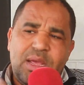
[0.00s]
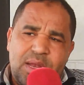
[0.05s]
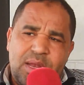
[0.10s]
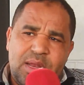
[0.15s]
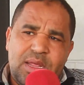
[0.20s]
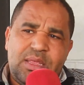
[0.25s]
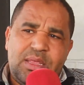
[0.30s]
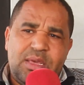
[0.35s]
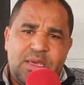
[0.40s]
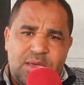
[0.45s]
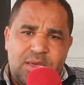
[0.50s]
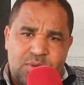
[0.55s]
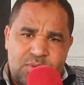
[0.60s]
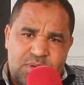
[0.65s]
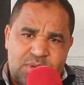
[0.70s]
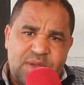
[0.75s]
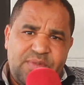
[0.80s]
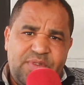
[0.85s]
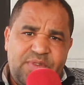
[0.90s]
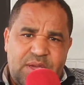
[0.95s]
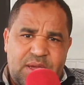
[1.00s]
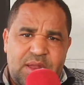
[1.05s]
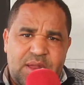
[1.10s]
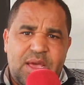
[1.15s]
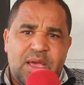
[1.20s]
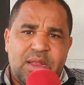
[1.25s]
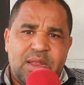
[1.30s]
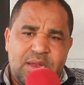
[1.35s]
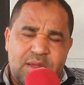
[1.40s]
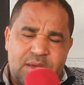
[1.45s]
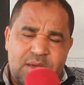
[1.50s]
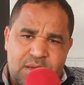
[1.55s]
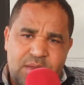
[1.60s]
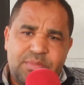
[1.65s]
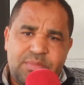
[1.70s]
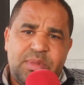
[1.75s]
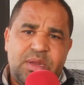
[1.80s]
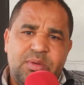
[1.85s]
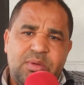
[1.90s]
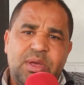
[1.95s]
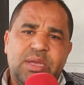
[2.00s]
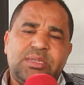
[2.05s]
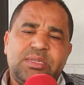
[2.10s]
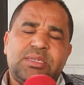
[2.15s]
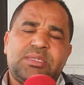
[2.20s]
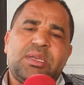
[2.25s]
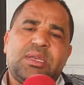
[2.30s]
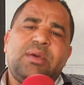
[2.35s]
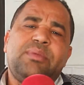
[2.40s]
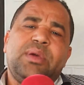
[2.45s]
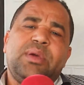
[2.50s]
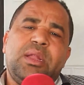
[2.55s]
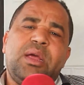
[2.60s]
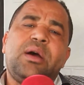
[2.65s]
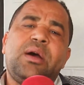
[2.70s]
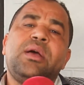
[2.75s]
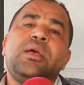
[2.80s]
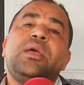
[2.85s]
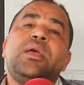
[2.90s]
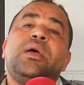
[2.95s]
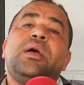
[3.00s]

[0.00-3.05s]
الذي يدافع على انها نبنيو الاحتساب على